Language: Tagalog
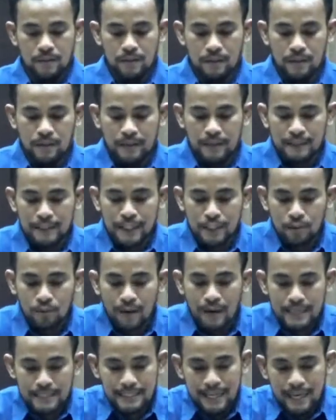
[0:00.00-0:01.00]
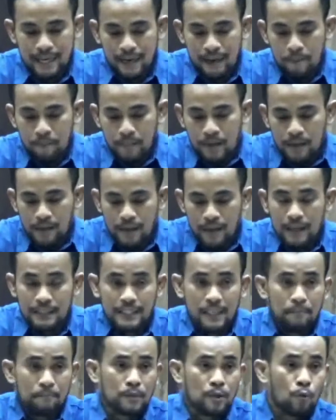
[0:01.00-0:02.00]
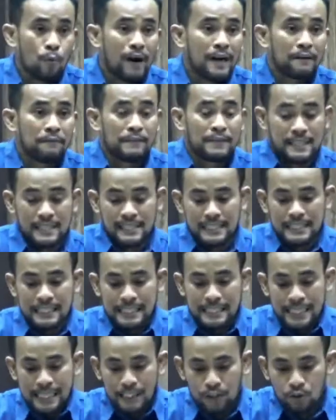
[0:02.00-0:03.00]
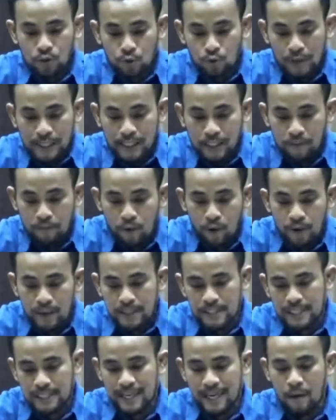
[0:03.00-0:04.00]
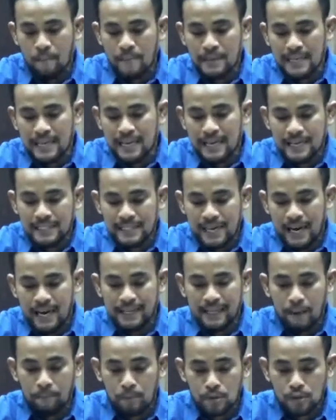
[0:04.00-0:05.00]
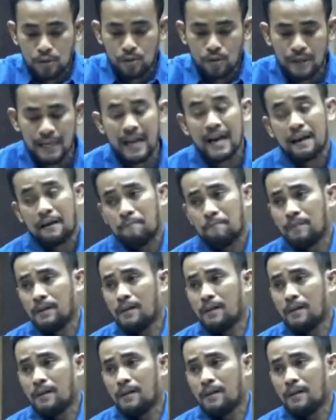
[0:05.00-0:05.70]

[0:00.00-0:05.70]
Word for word: uh, dito nga sa uh, chapter 1 verses 13 to 24, sinabi niya na siya ay apostol na